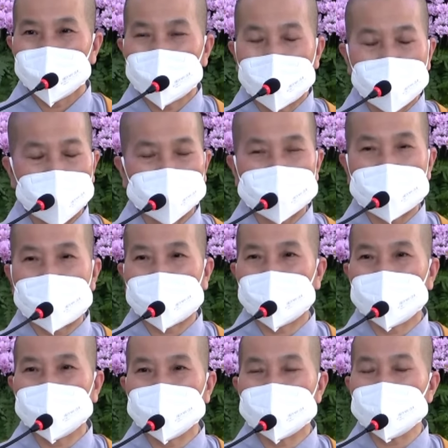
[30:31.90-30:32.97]
mà hàng
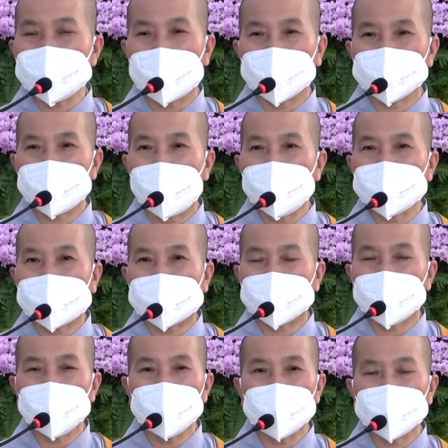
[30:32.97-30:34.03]
ngày những ngọn gió này
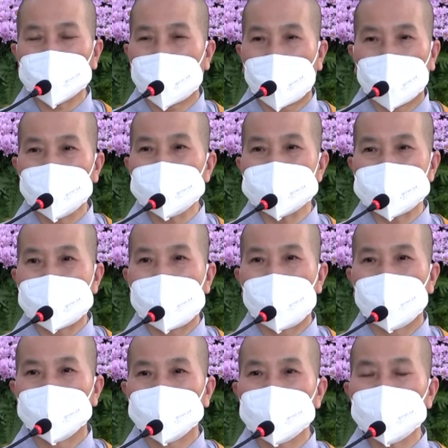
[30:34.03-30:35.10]
nó luôn thổi
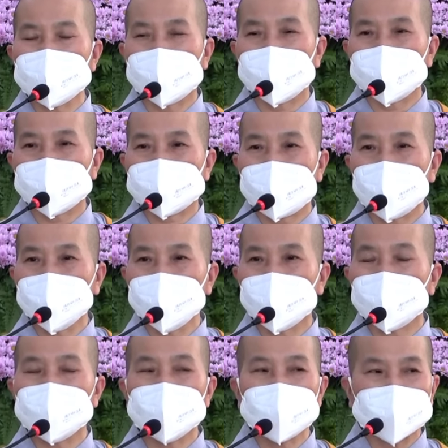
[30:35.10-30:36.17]
vào trong đời sống
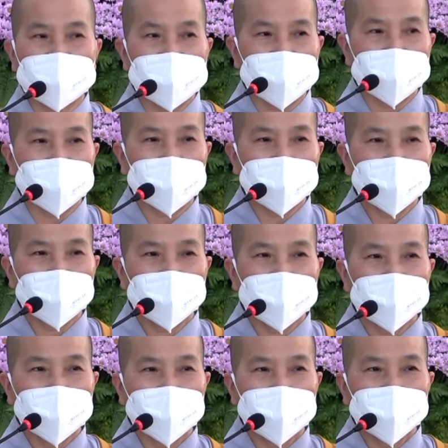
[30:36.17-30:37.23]
của chúng ta.
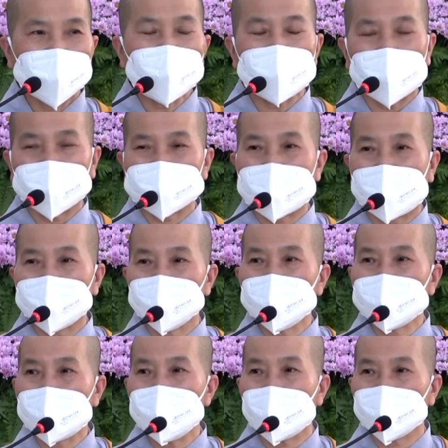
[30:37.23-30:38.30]
Đức Phật dạy
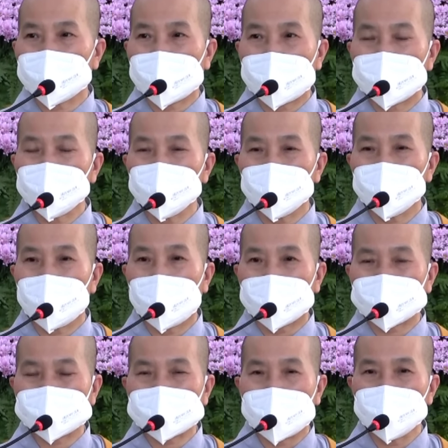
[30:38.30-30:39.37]
chúng ta một nghệ
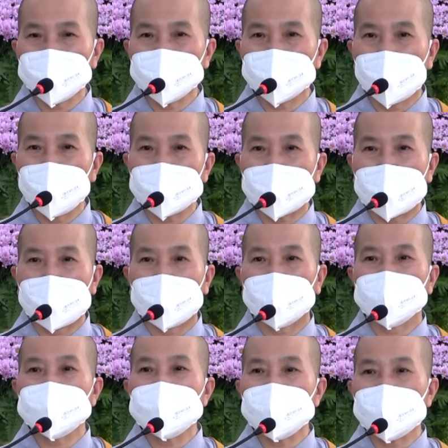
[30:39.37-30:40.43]
thuật sống, đó
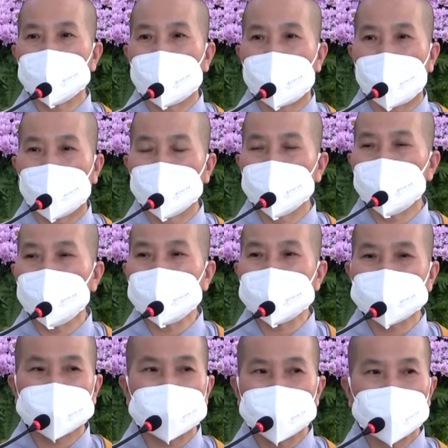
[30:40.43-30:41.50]
là như ngọn
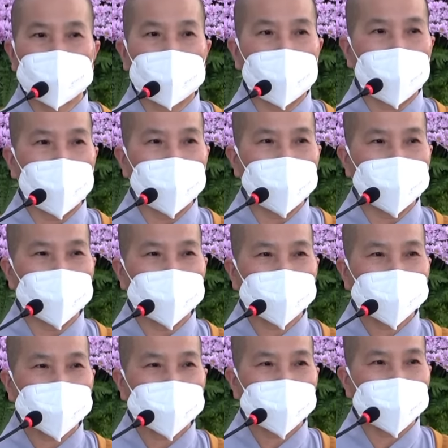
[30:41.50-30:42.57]
núi kiên cố,
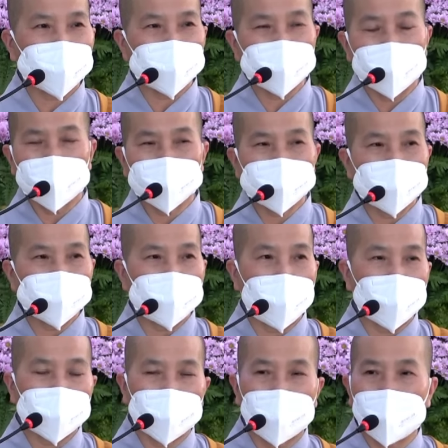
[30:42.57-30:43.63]
thì dù cho
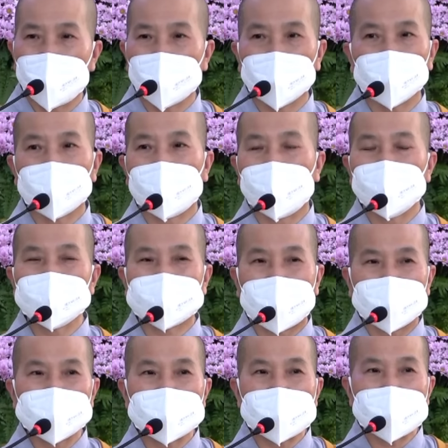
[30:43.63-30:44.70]
gió cuồng nộ
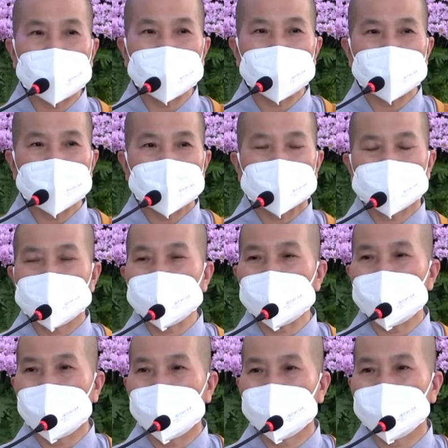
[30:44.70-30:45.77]
chẳng lai,
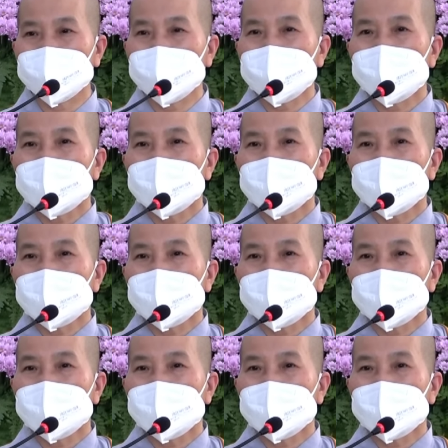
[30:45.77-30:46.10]
những lời